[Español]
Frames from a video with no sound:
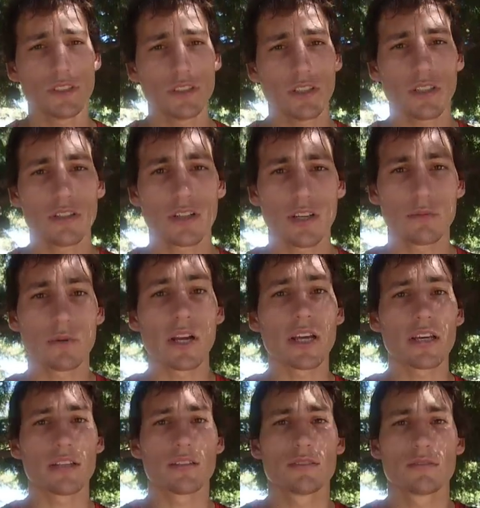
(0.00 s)
Yo creo que por
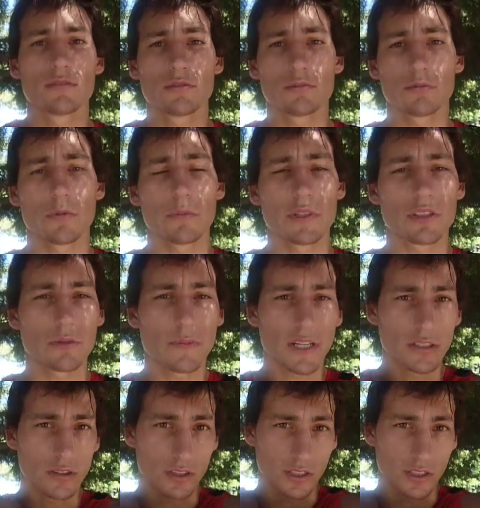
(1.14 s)
ahí momento malo